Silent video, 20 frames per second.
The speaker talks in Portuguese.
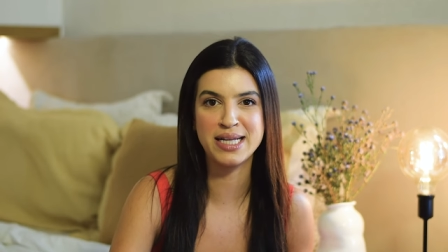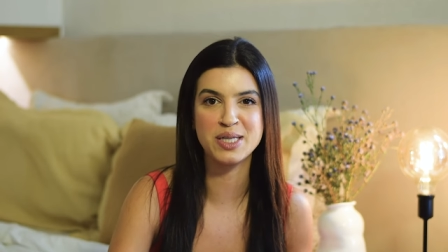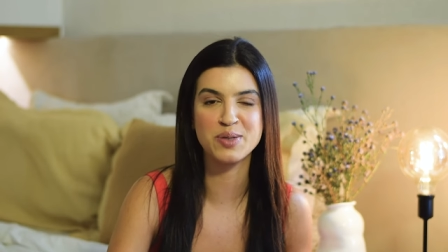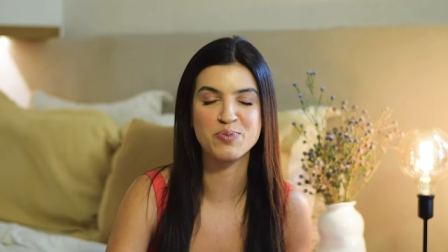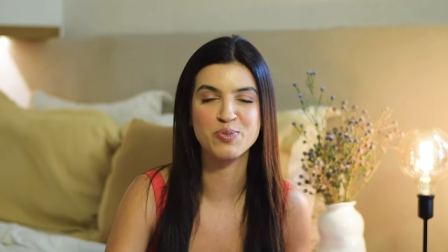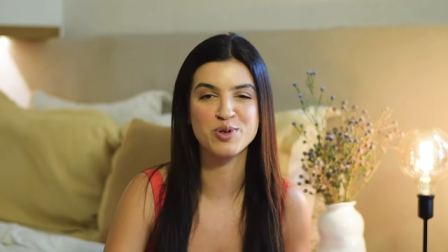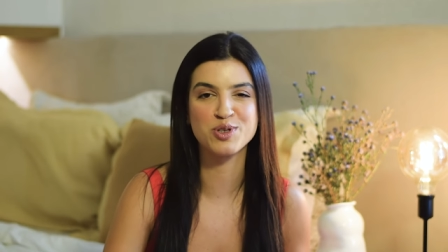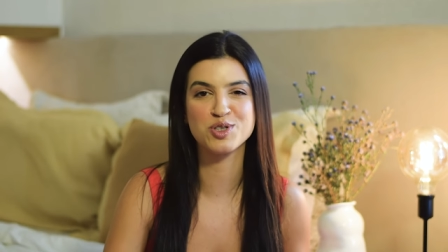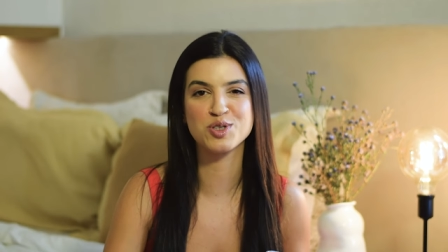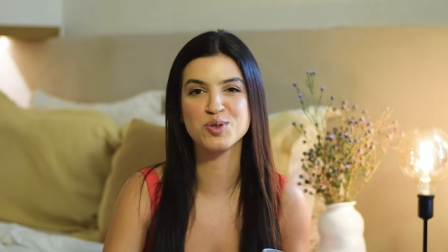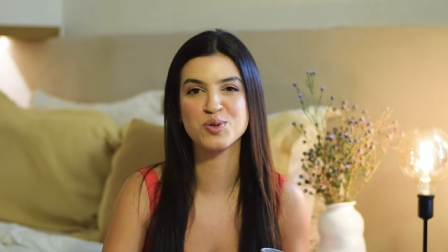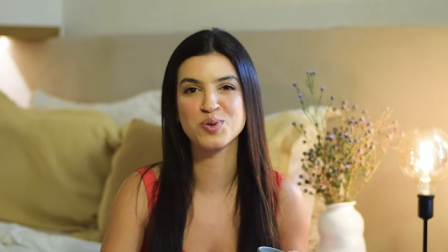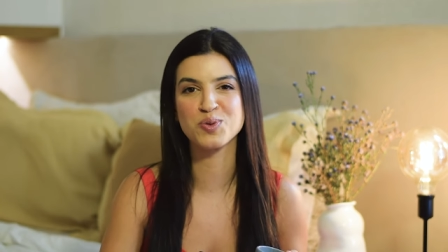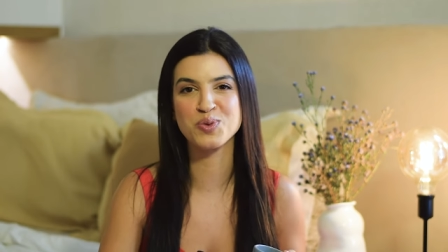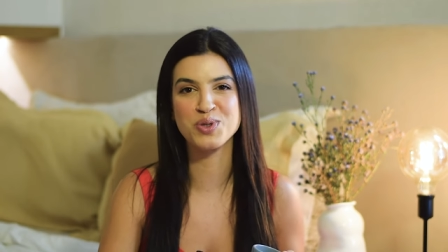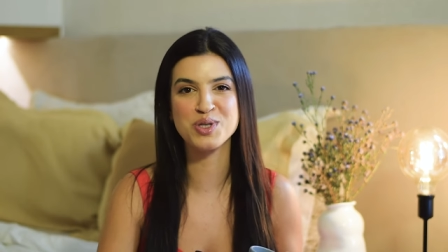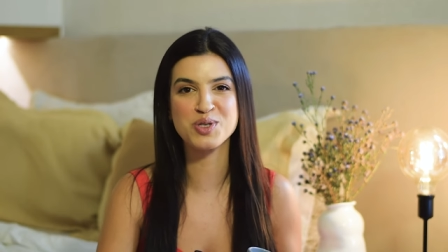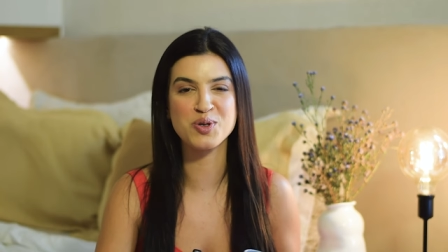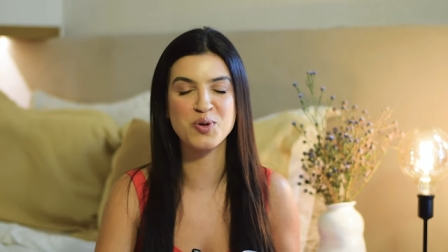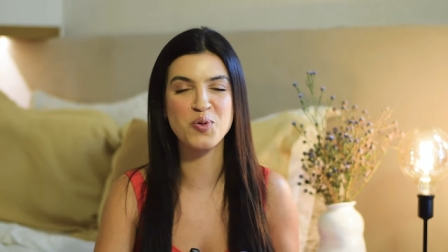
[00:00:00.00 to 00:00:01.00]
Depois de tudo
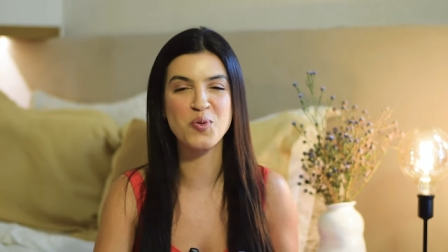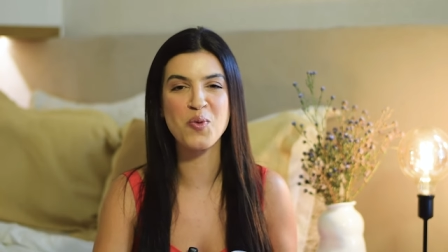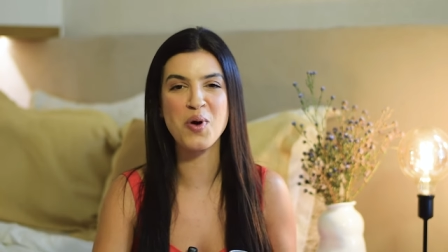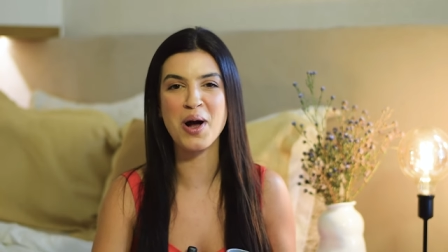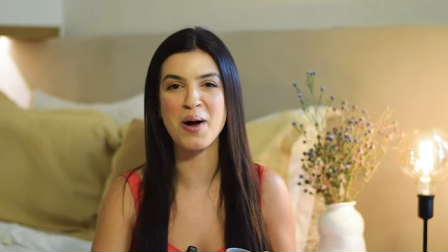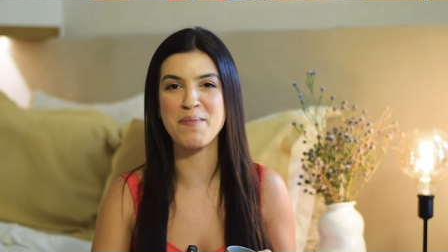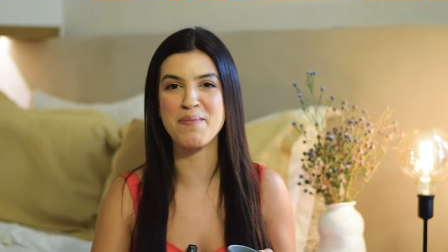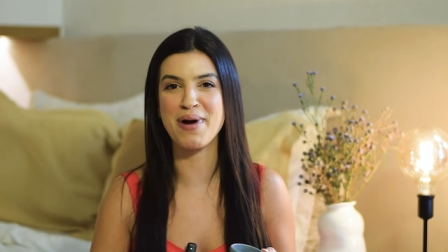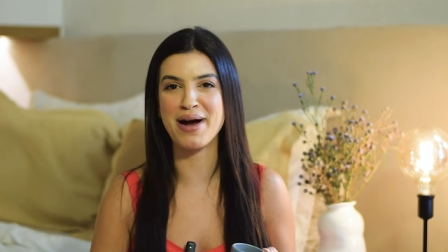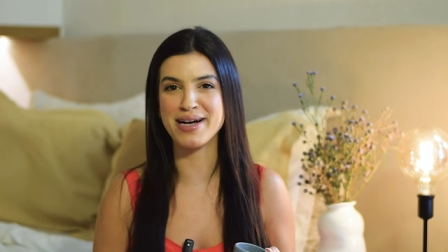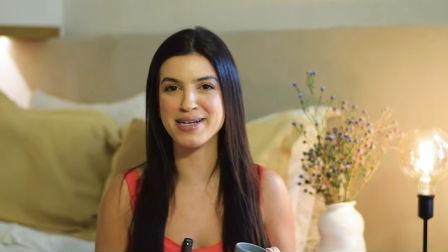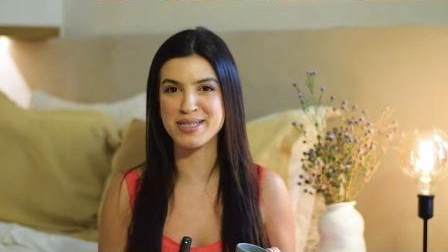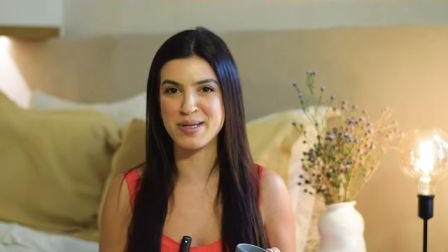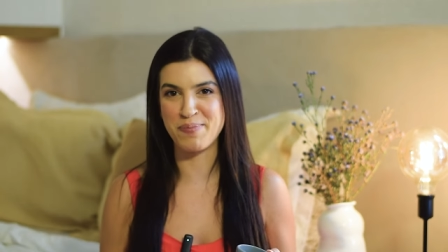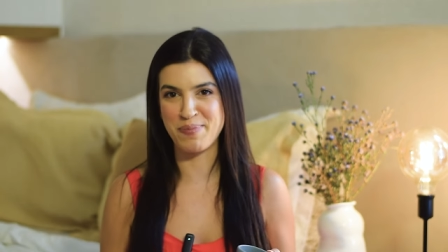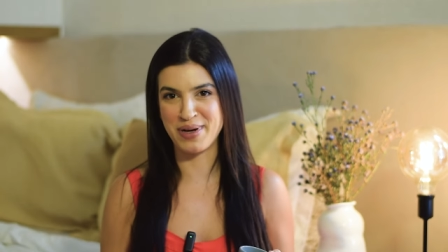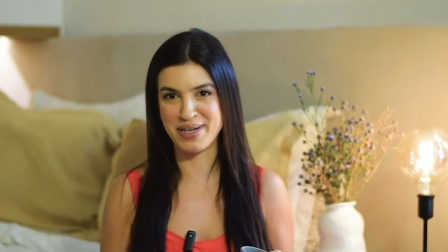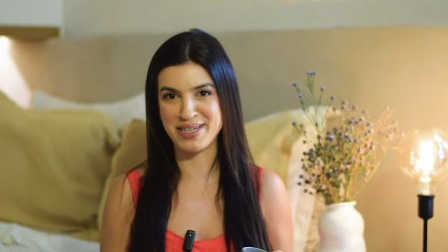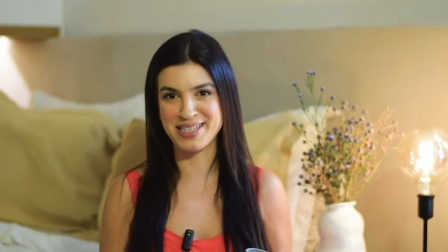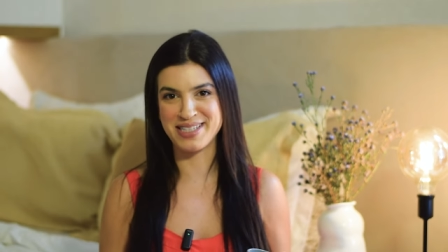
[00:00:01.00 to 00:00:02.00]
isso, eu nunca mais
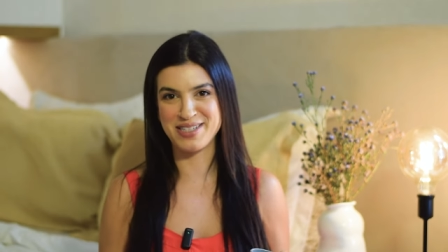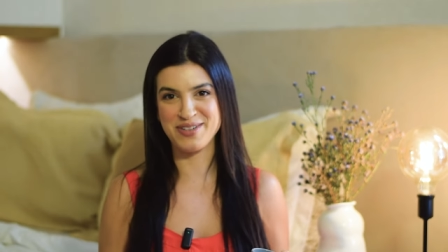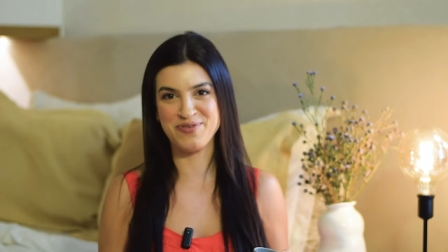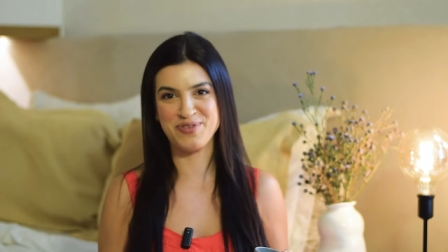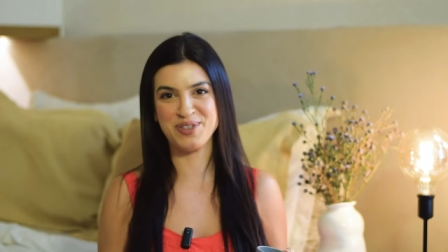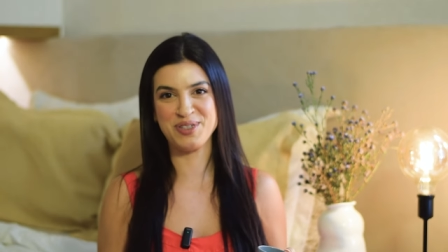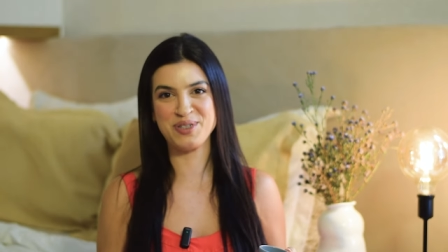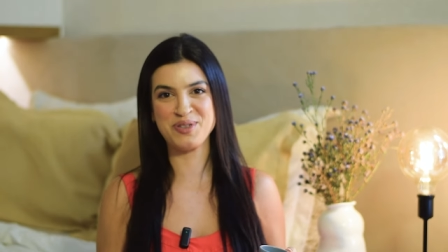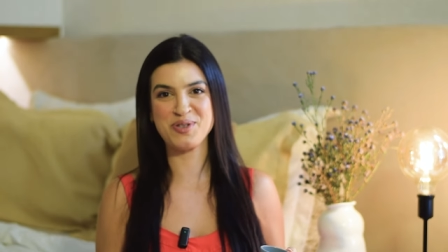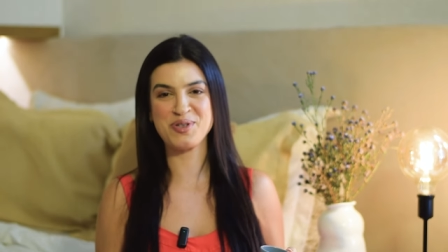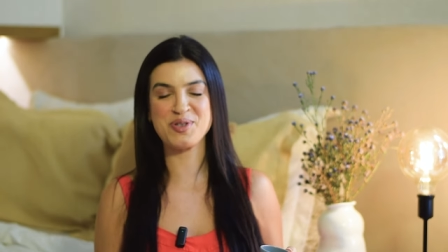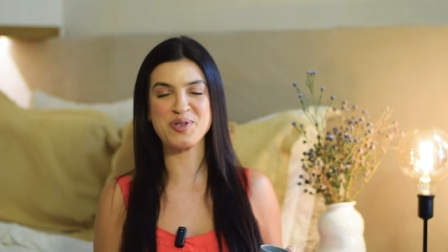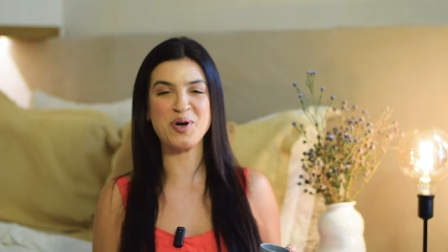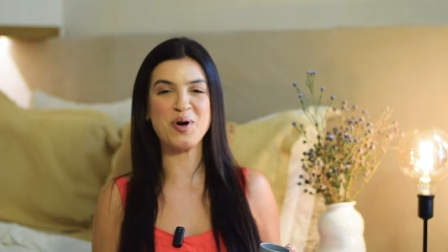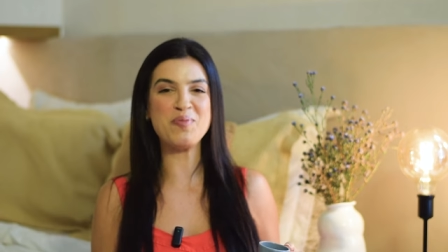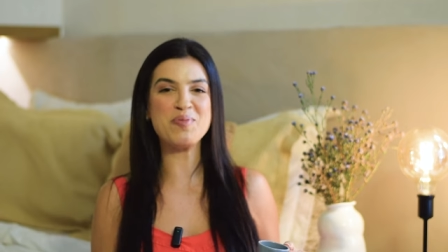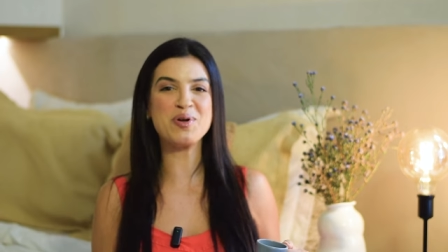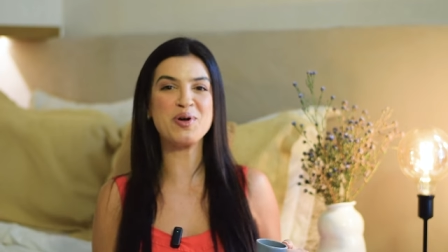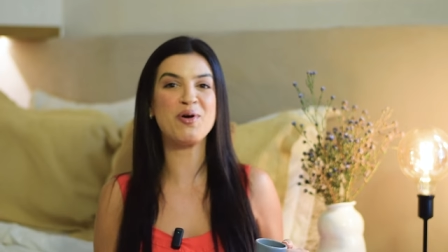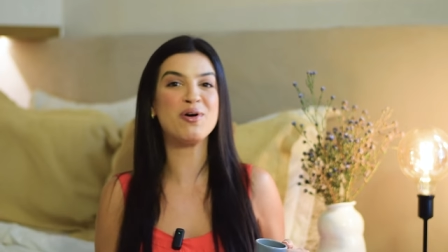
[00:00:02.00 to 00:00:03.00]
apareci falando
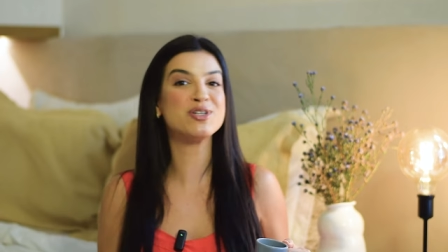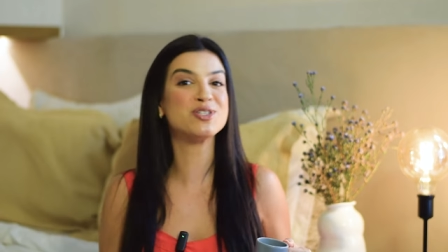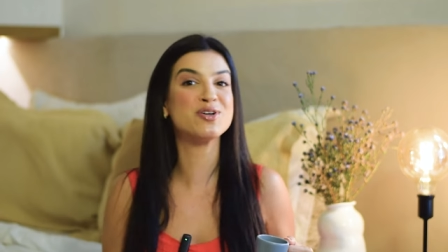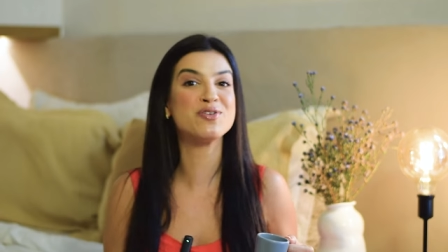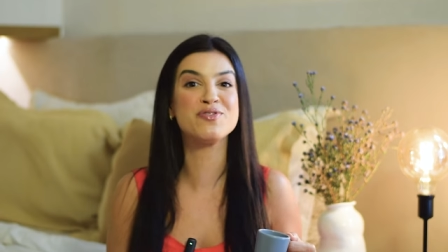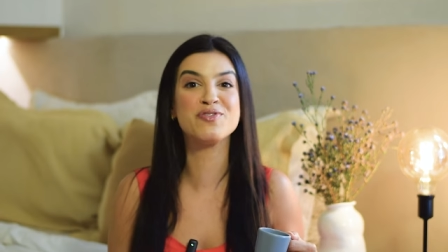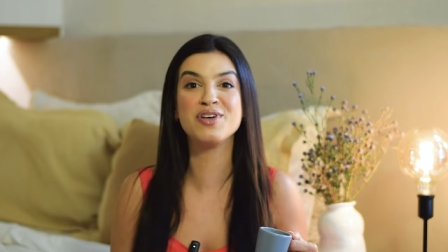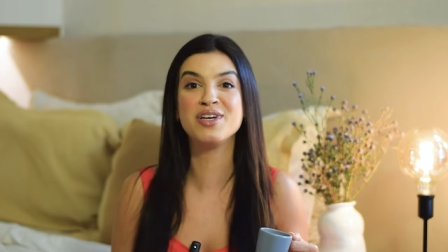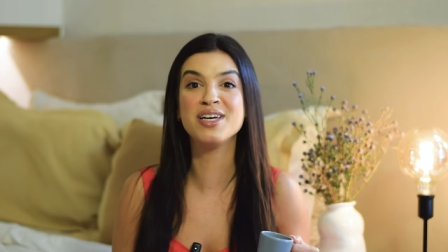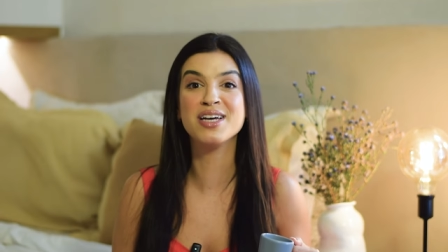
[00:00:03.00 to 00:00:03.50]
sobre. Hoje eu vim